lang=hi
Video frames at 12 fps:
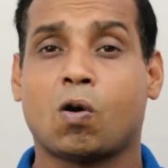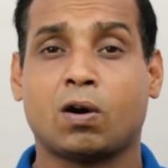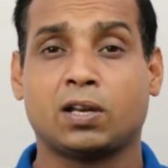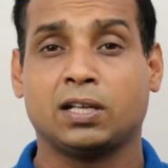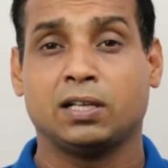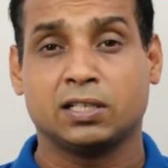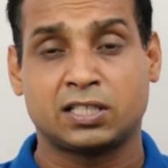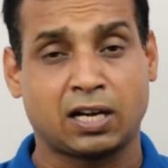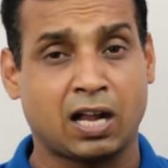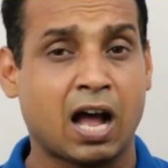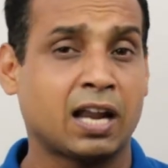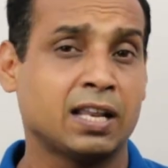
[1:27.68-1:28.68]
और
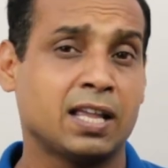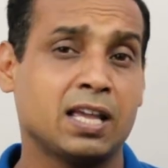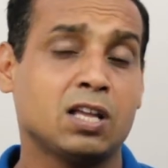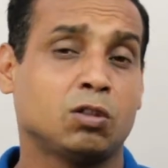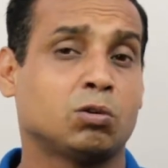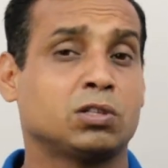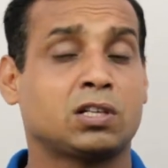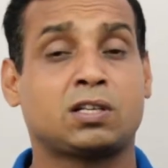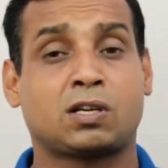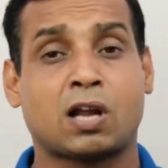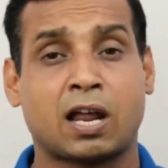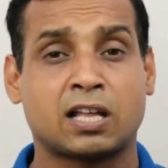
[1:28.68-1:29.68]
सरकार ने
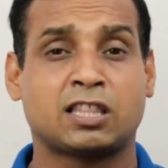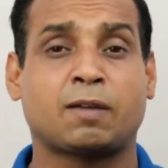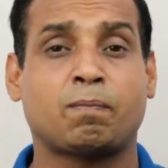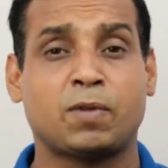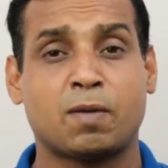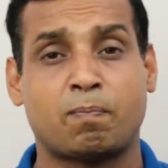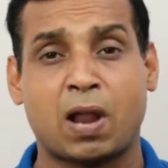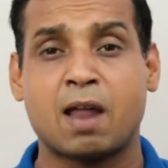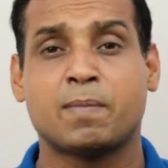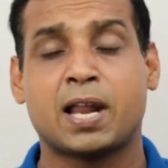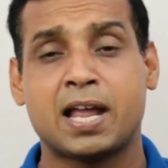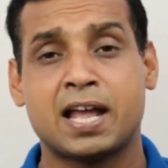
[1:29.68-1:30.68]
2018 तक ये
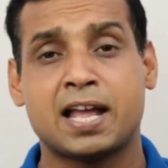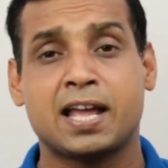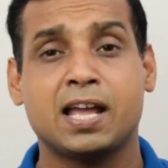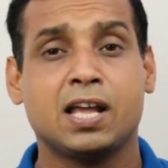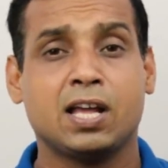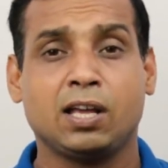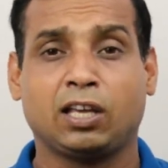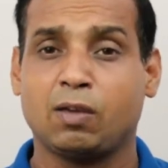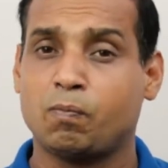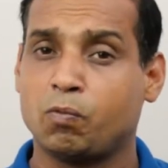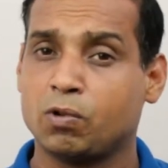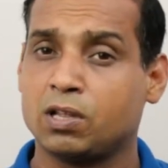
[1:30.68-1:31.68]
प्लान बनाया है कि
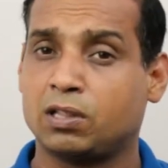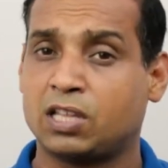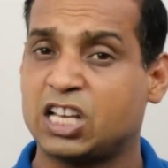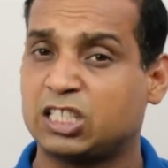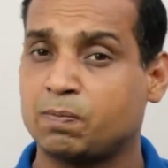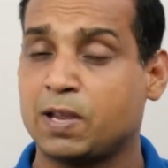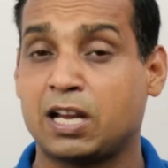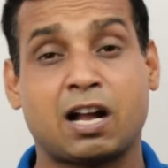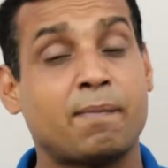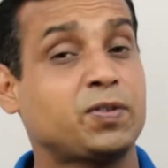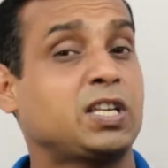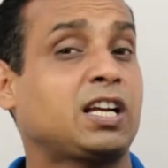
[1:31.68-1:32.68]
पूरे देश में
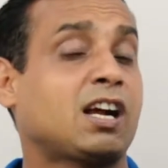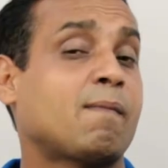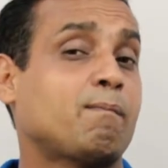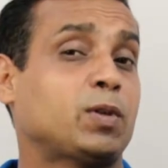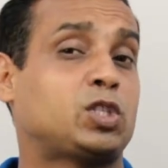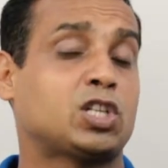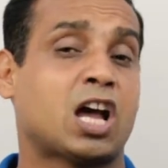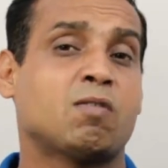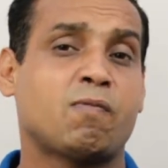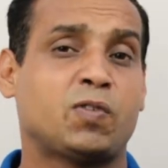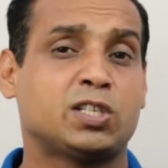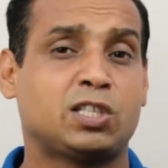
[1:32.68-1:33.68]
कम से कम
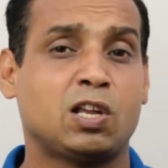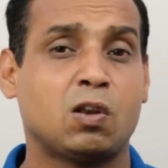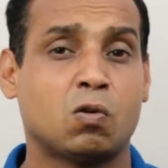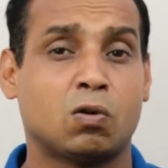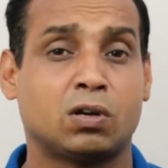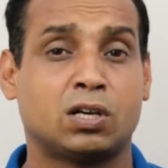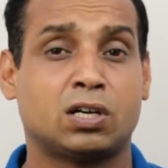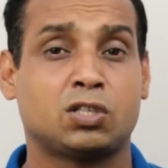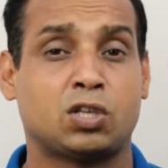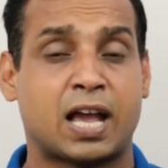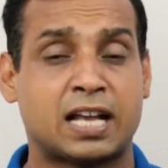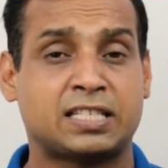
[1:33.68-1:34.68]
पचानवे फीसदी
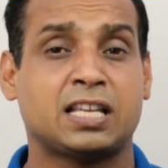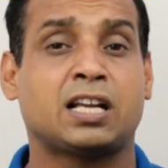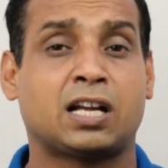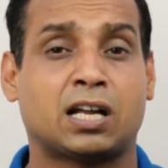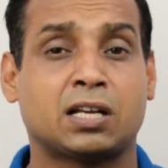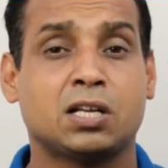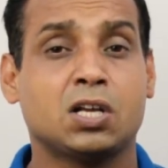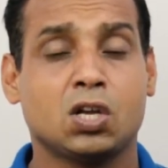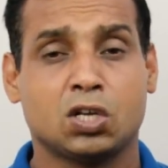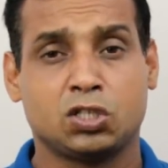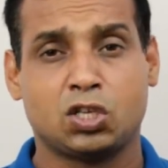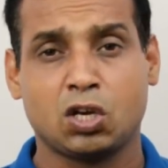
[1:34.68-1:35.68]
ऐसे घर
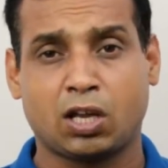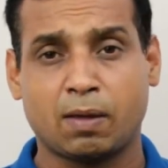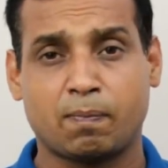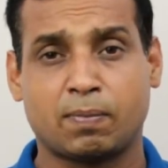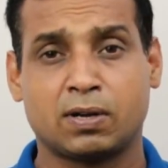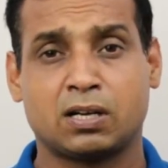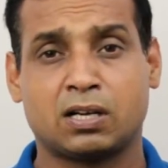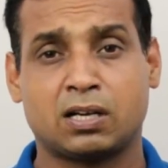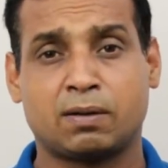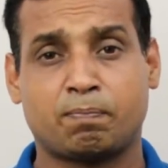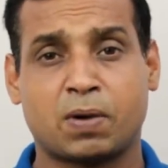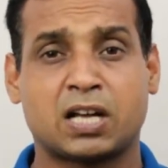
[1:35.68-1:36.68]
जिनके
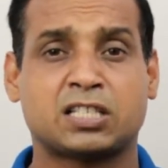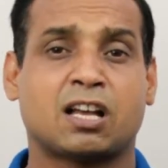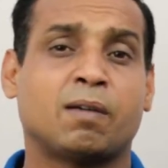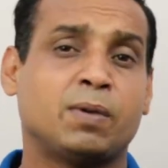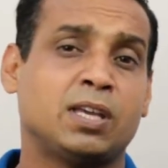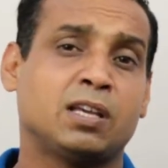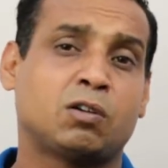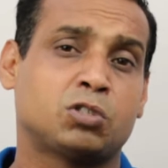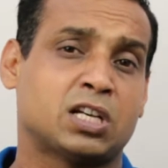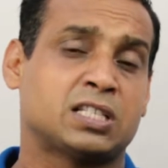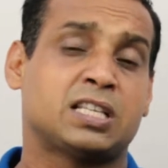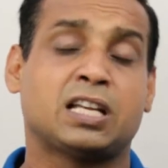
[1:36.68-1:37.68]
पास अभी
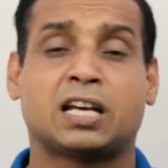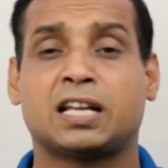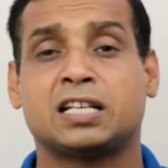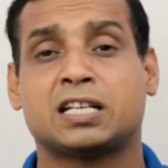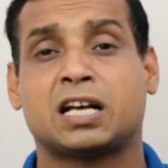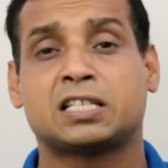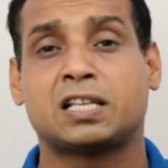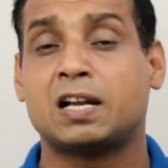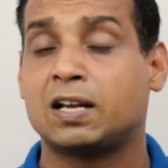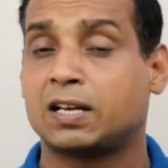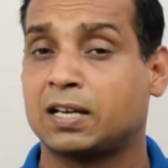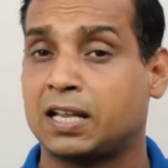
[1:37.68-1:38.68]
कुछ ऐसे घर हैं जहां
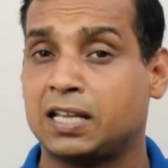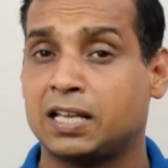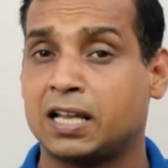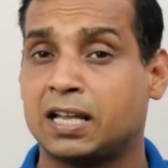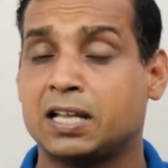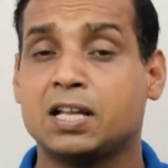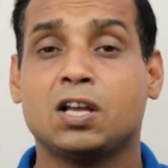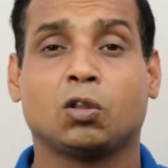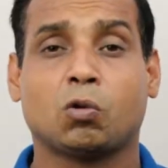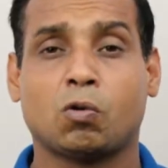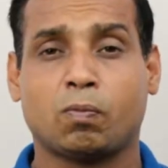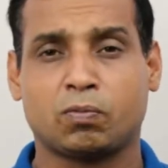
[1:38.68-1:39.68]
सिलेंडर नहीं है
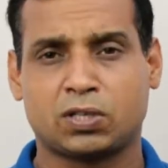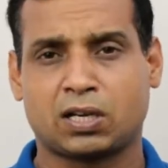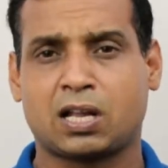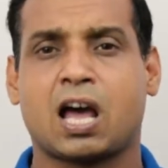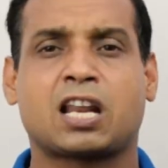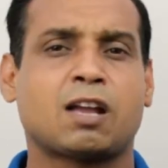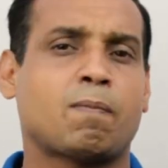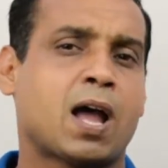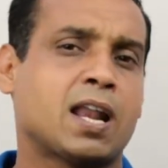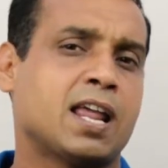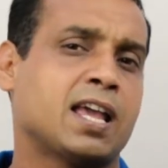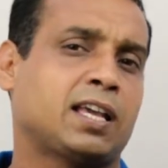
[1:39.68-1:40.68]
तो सरकार का
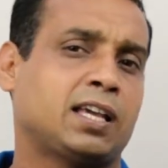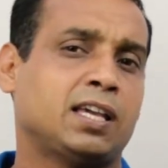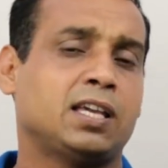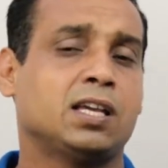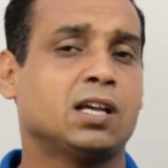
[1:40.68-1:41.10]
प्लान है कि